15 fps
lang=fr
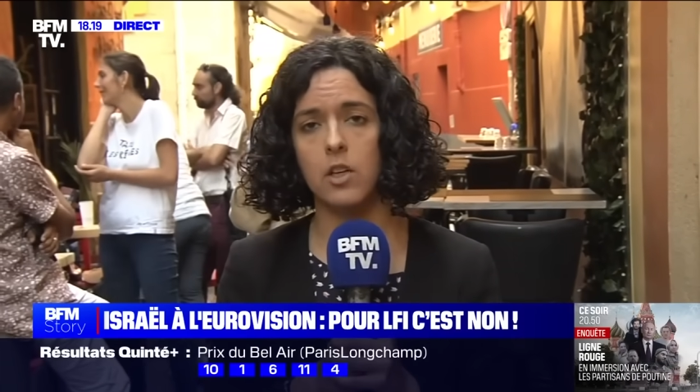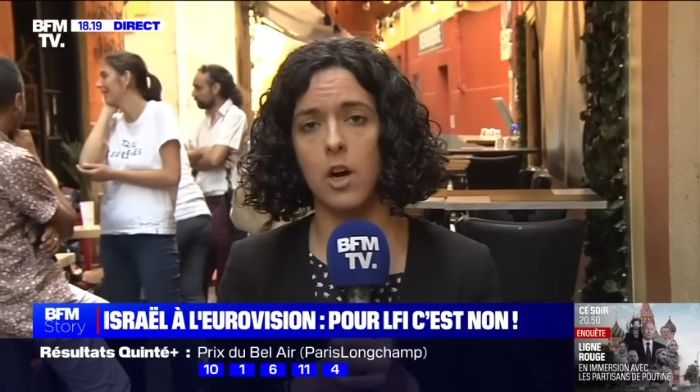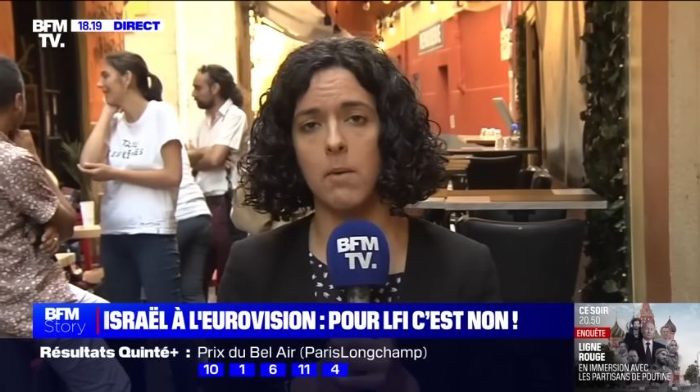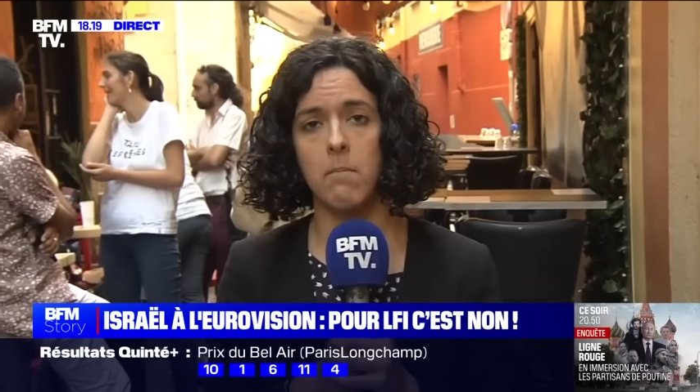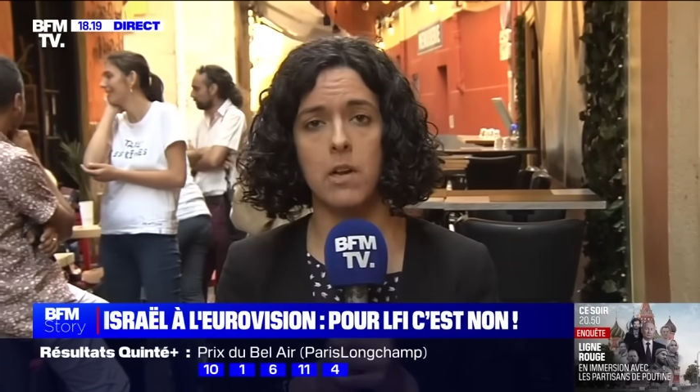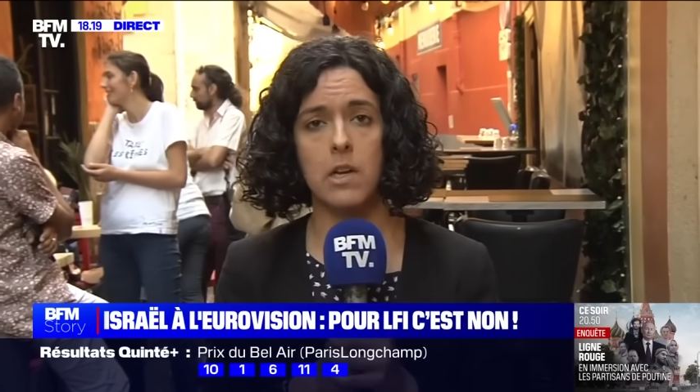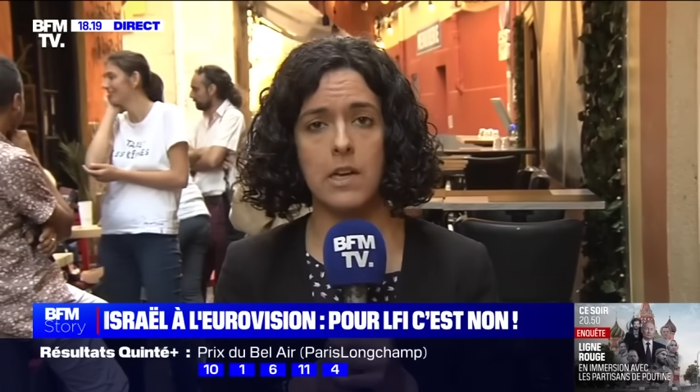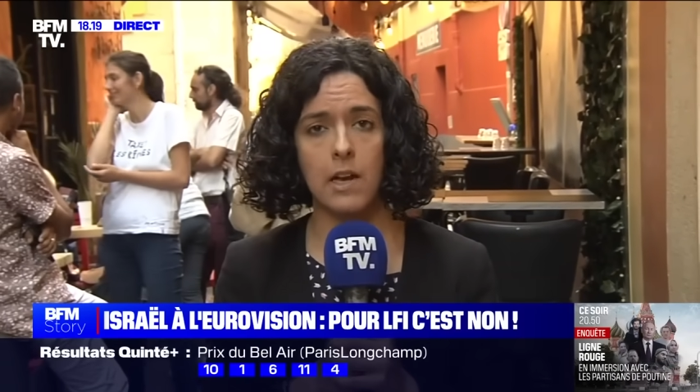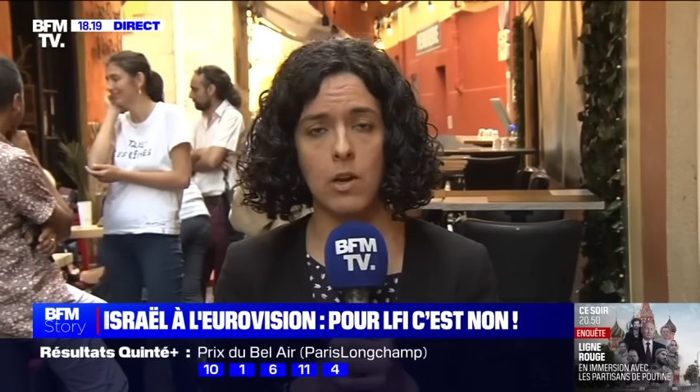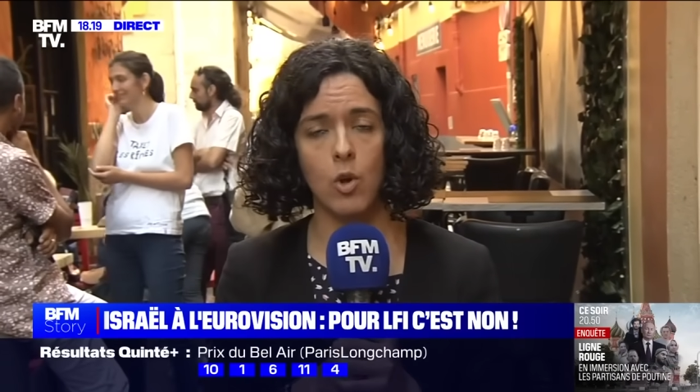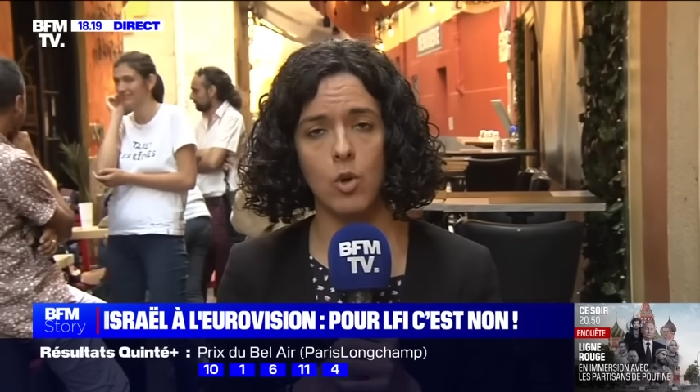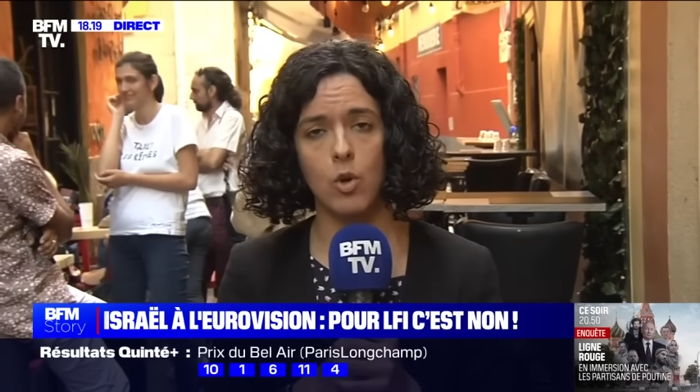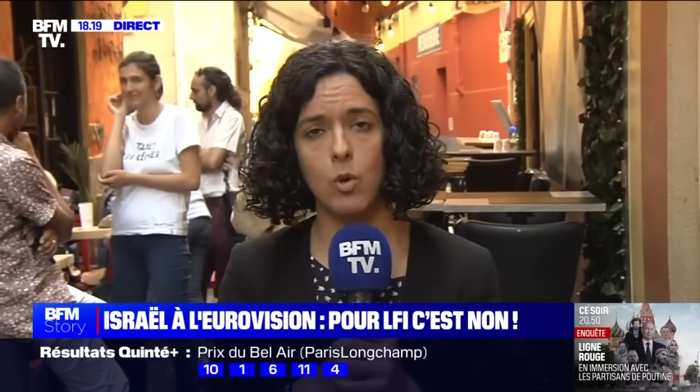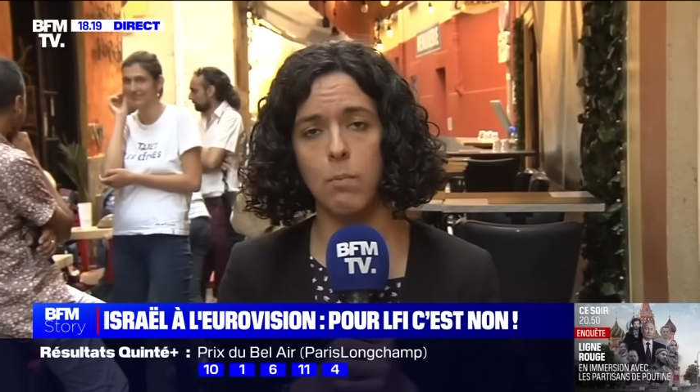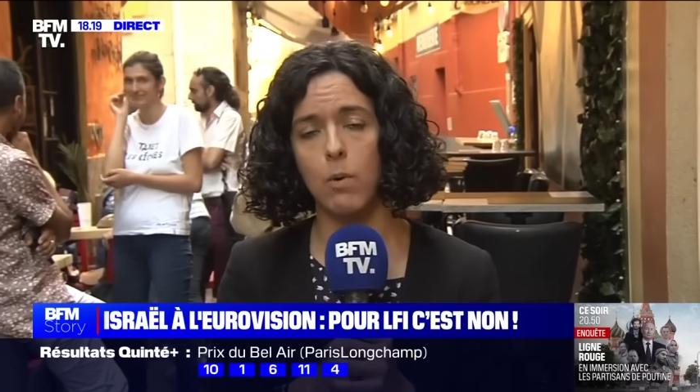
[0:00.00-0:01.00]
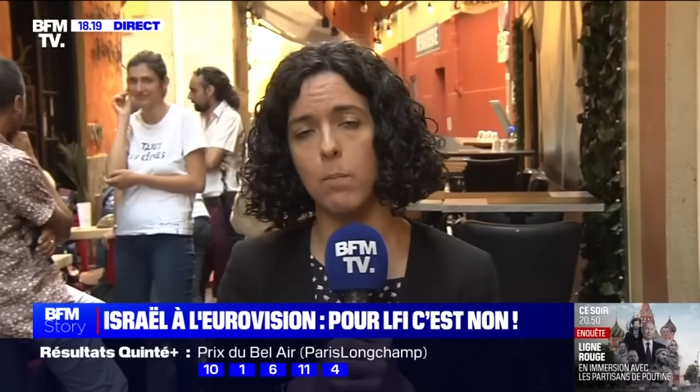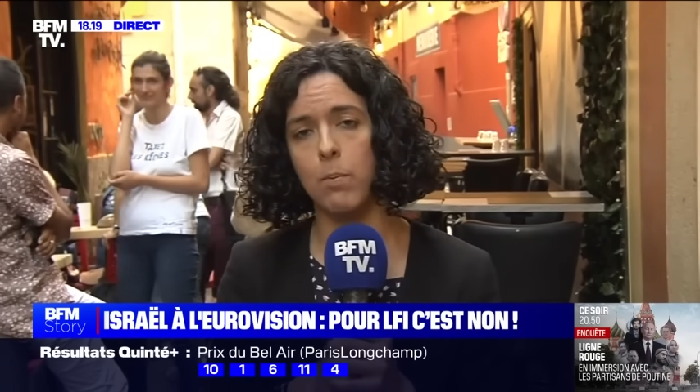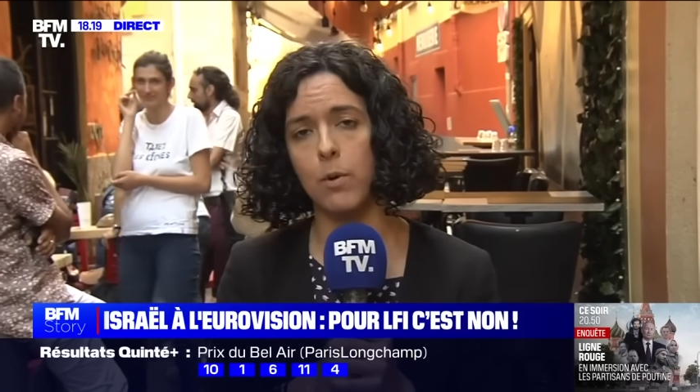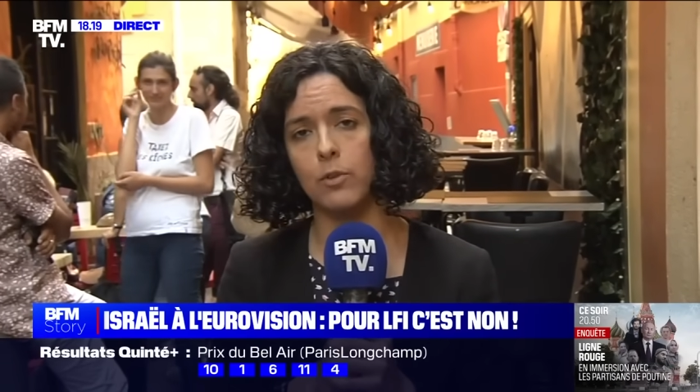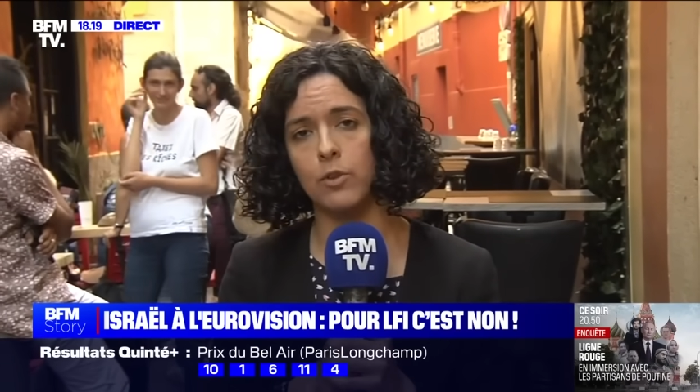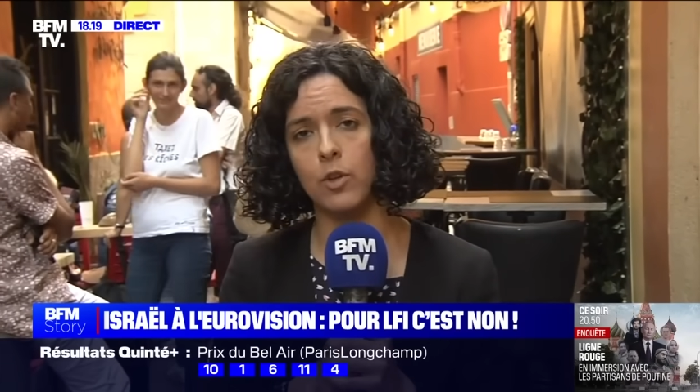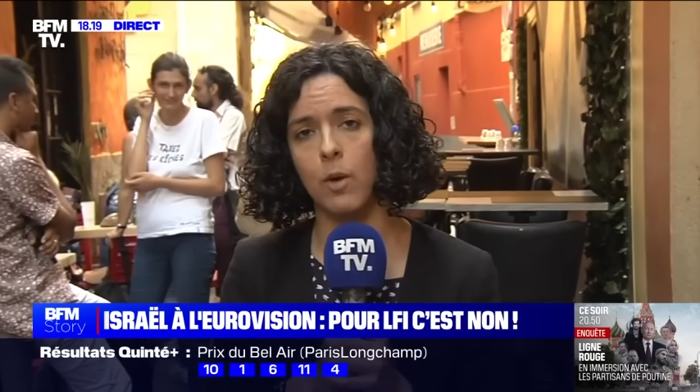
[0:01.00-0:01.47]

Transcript: comme l'Irlande le propose,